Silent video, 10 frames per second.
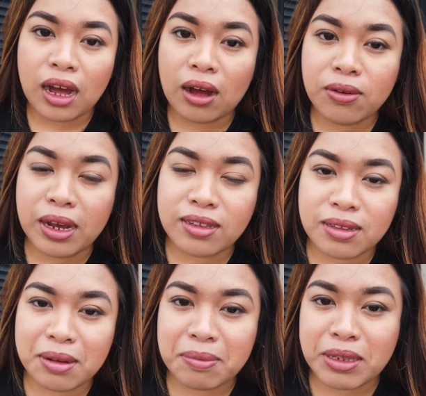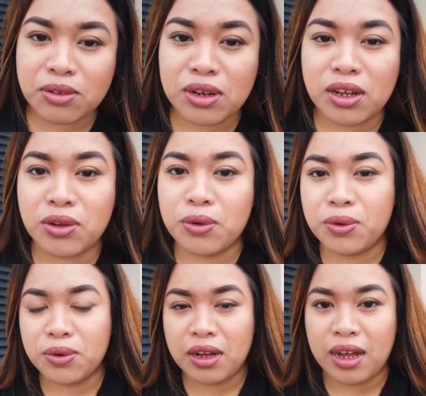Ako guys, na-miss ko na
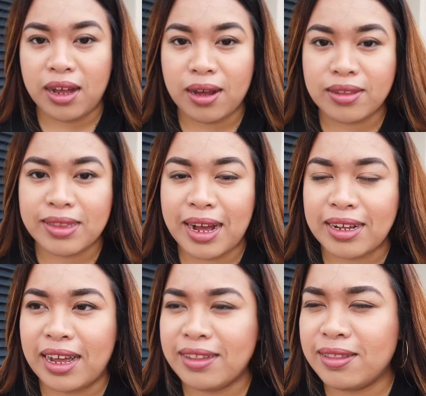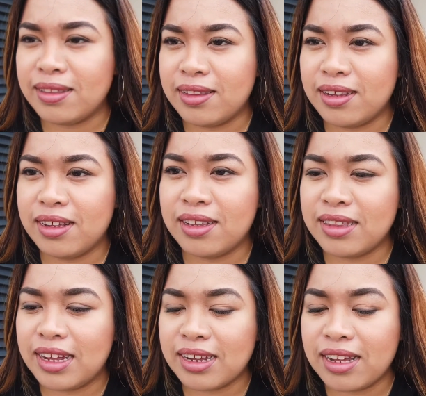yung uh, dagat.
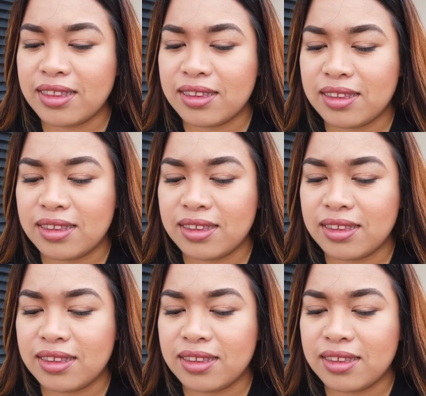Dagat.